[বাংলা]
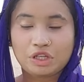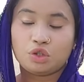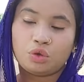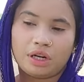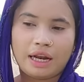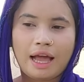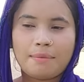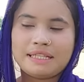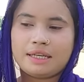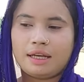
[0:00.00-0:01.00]
শুনেন
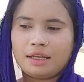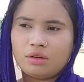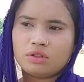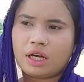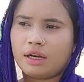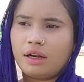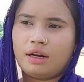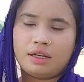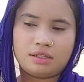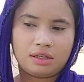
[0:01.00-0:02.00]
আমি চাই কেউ চাক
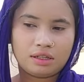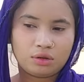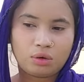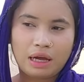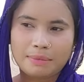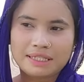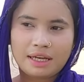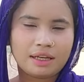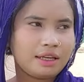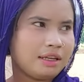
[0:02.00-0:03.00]
আর না চাক কিন্তু আমি
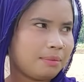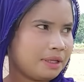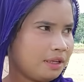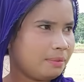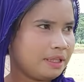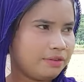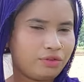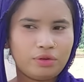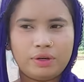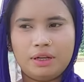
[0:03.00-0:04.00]
চাই কি আমাদের বেদে
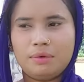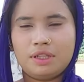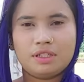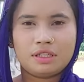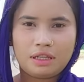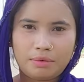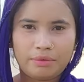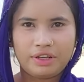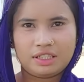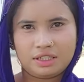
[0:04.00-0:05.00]
পরিবারের ভিতর যাতে
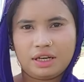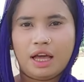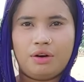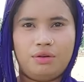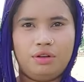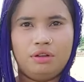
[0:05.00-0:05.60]
আমার বিয়ে শাদী না হয়